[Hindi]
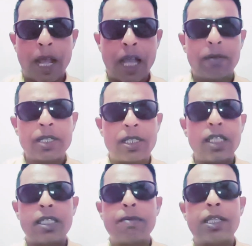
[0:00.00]
बाइक में
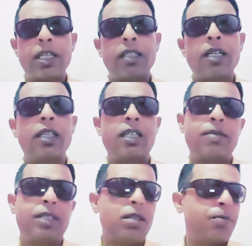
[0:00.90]
शीशे में देखा
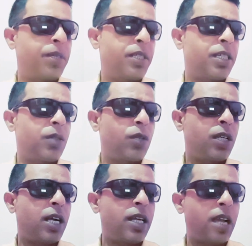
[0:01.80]
कि मतलब पीछे से
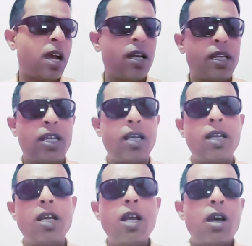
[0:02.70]
कोई गाड़ी आ रही है